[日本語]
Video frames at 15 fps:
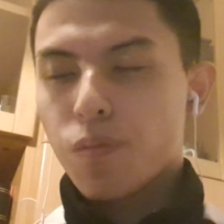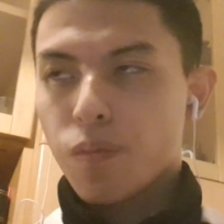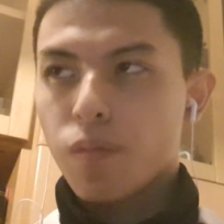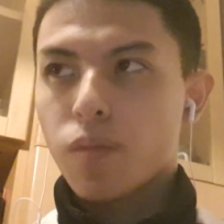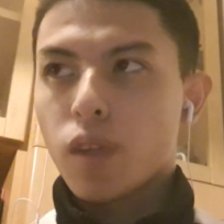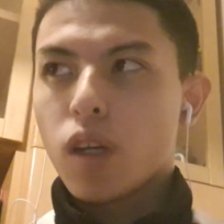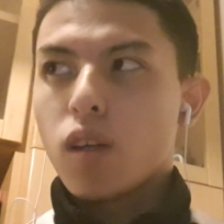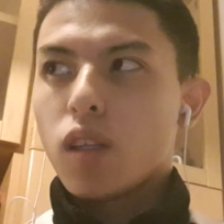う
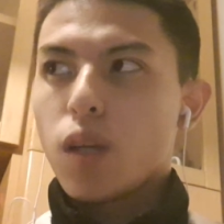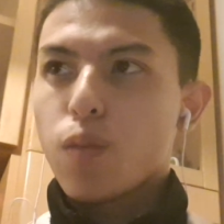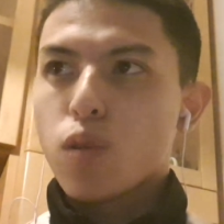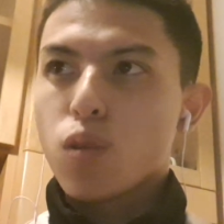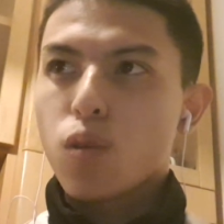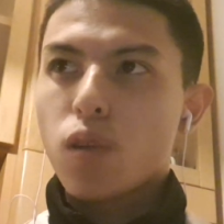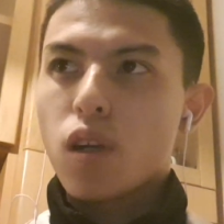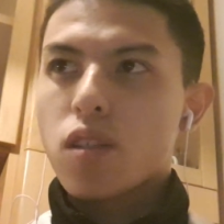ん、で
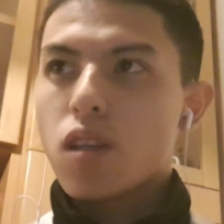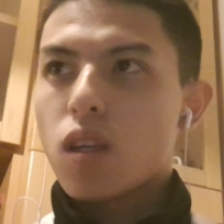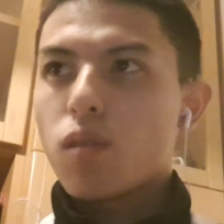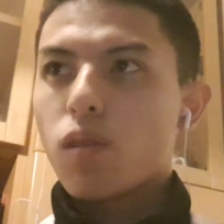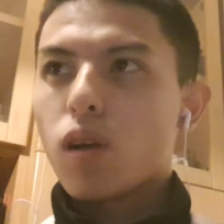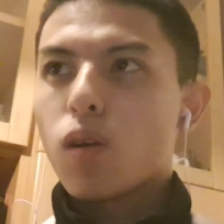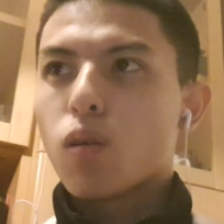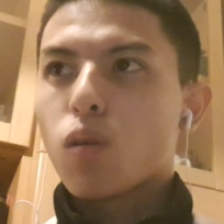も将来性
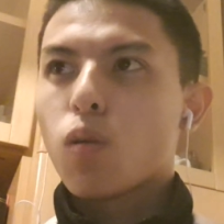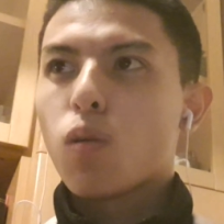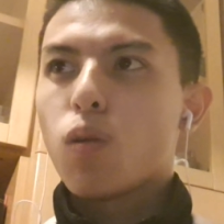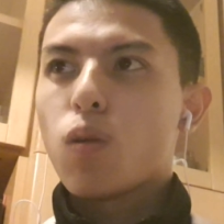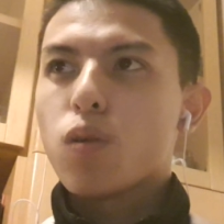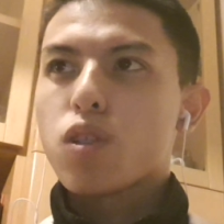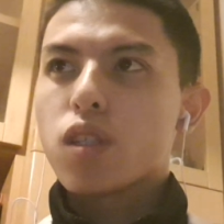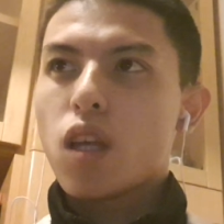とかを考
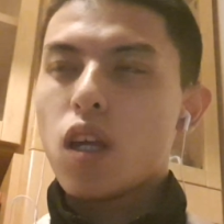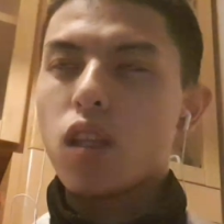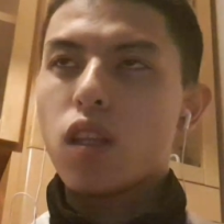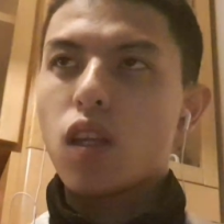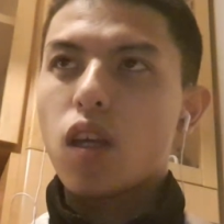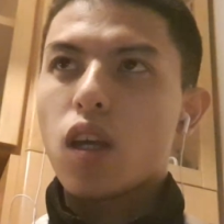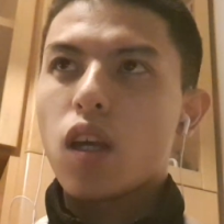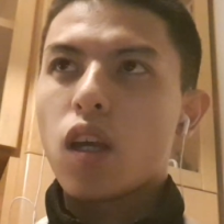慮して、
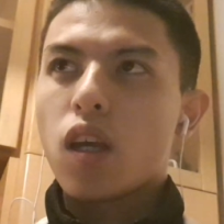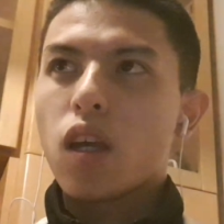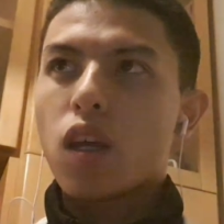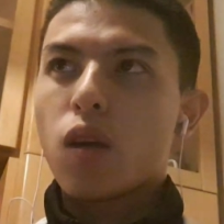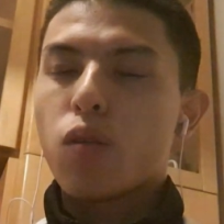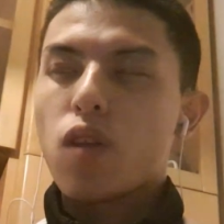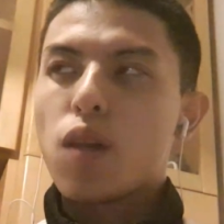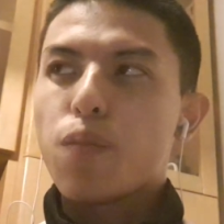
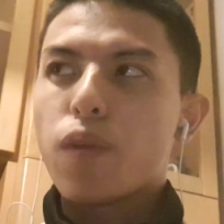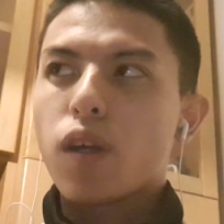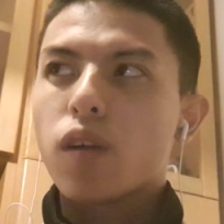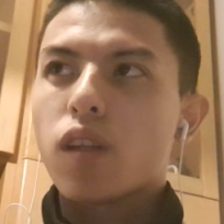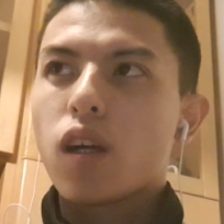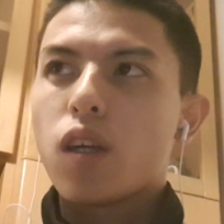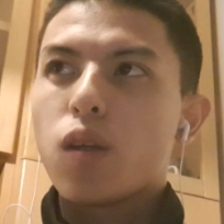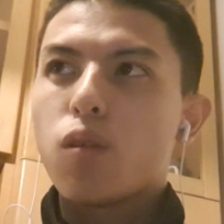えー、
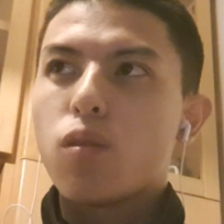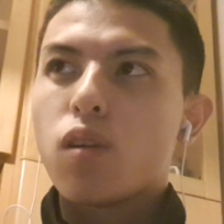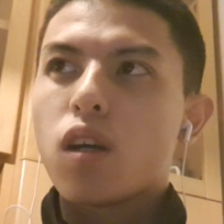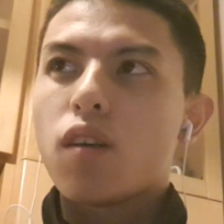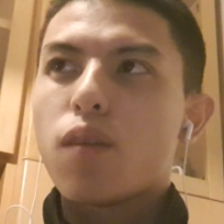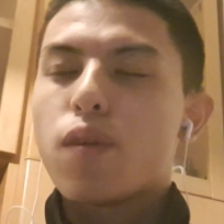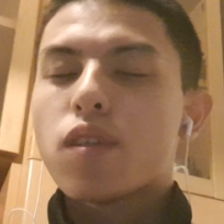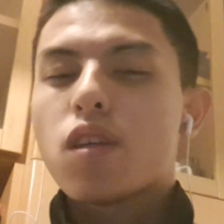オリンピック代表を
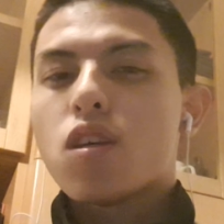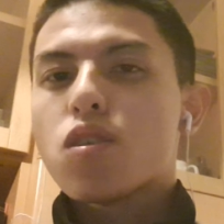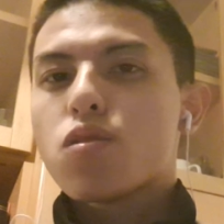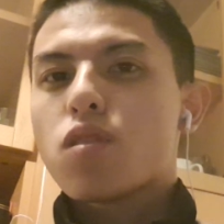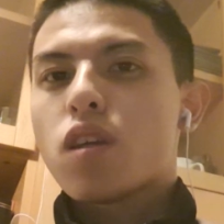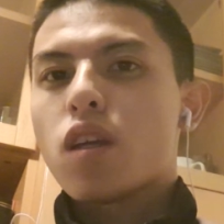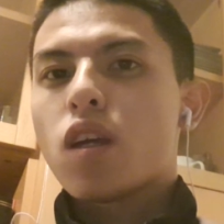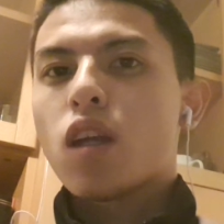川辺選
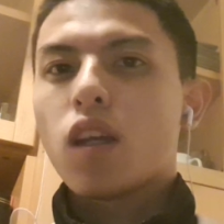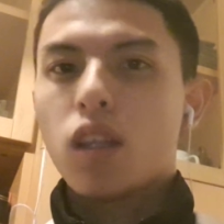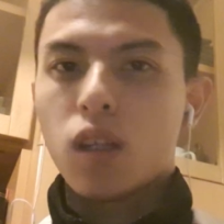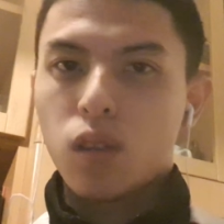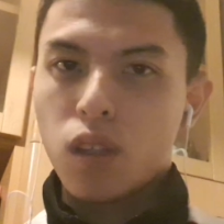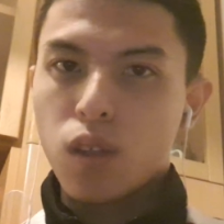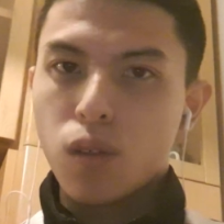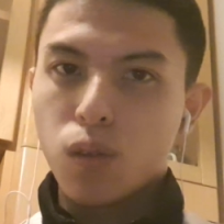手に選ん
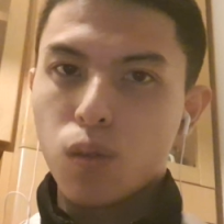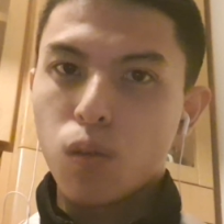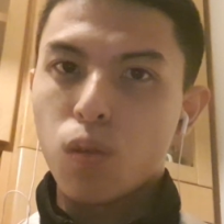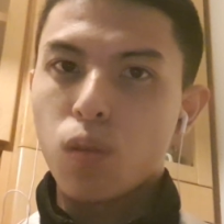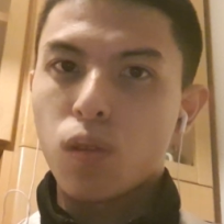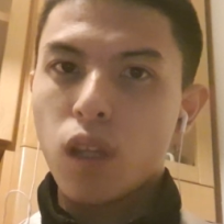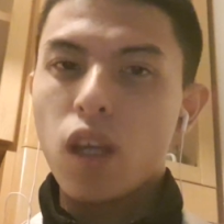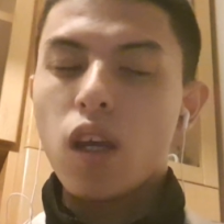だっていうと
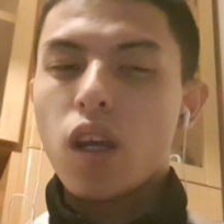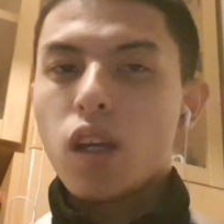ころをね